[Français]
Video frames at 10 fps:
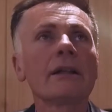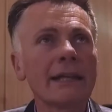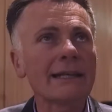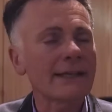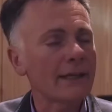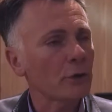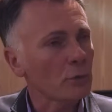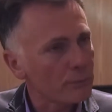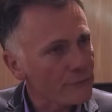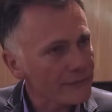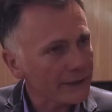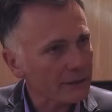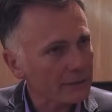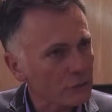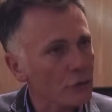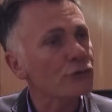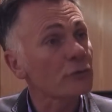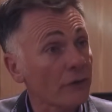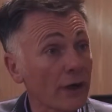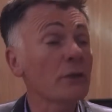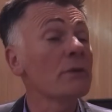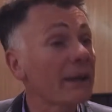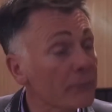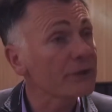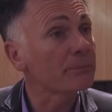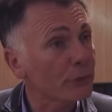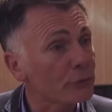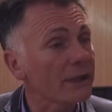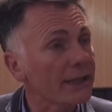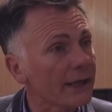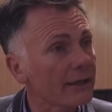Quel est le salaire qu'on peut faire lorsqu'on vend régulièrement des produits LR